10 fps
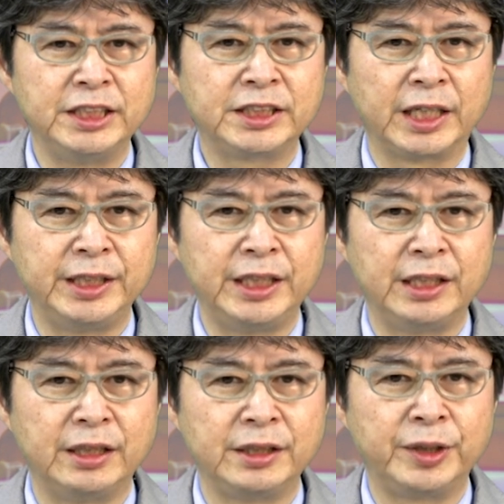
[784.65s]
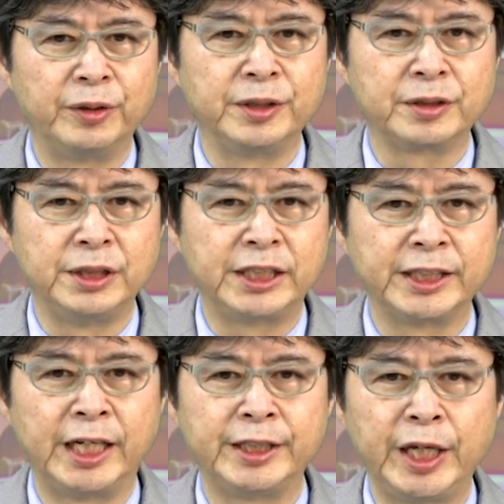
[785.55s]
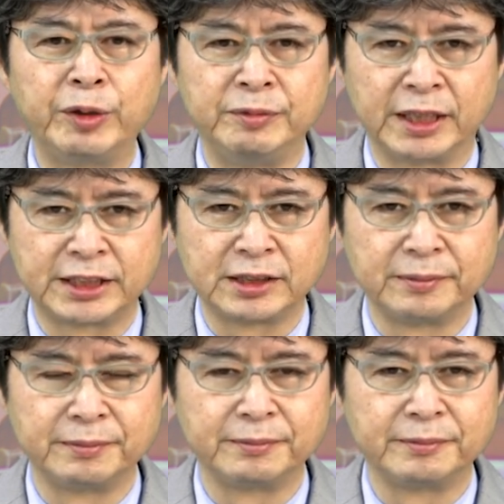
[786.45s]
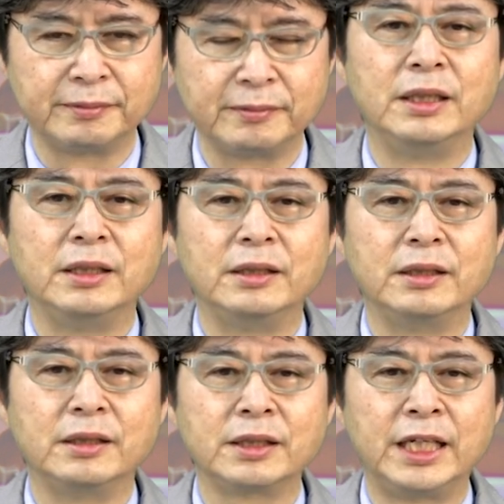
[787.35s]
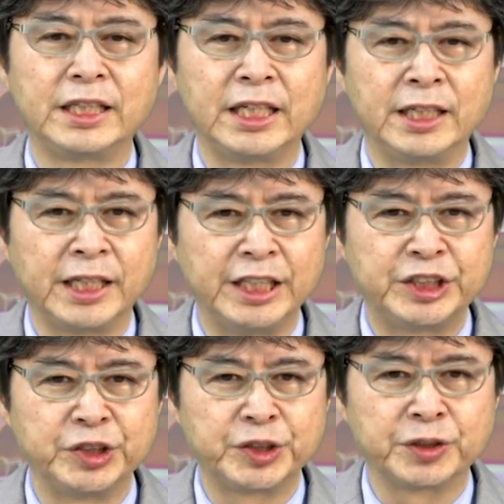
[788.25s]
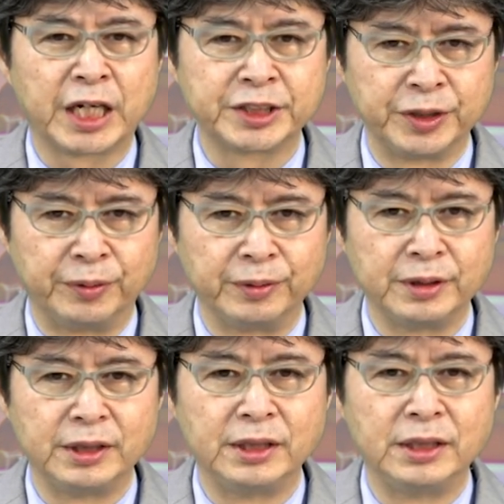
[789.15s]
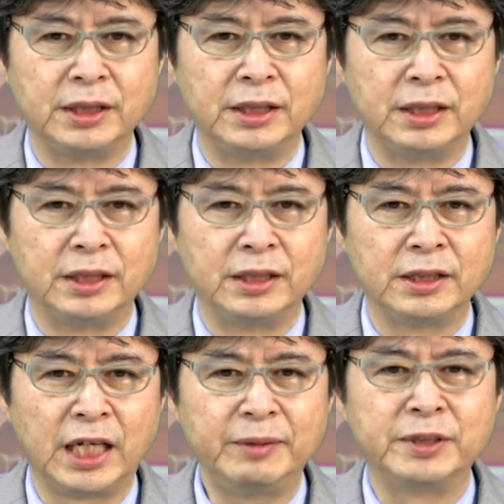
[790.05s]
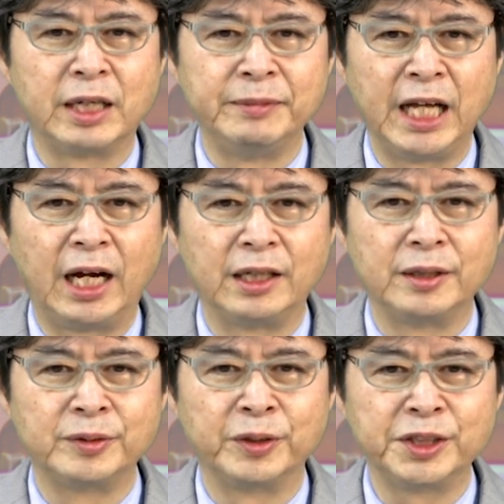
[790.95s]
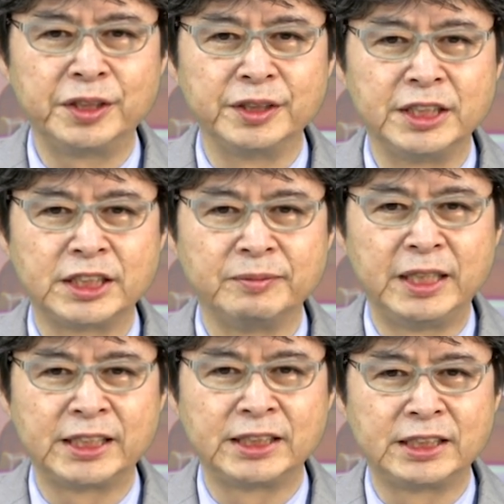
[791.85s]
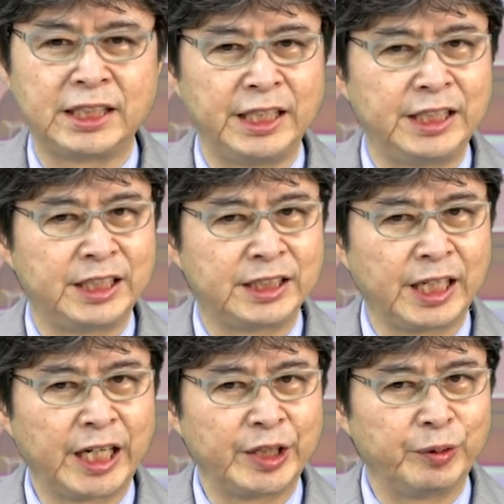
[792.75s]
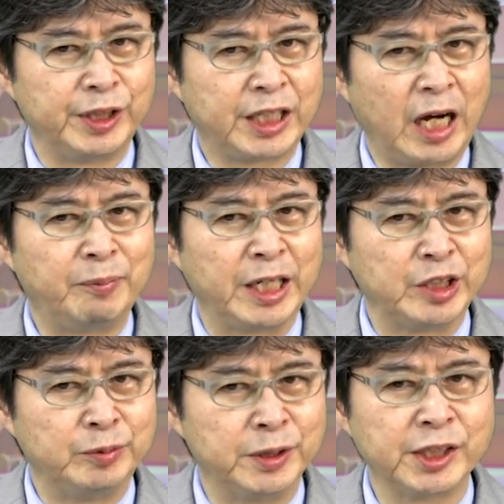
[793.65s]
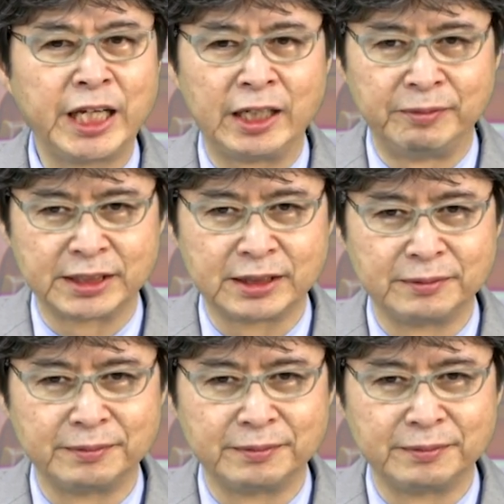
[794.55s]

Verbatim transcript: 査に協力いただいております。経験がない就職活動、誰もが皆どのように進めていっったらよいか迷うものであります。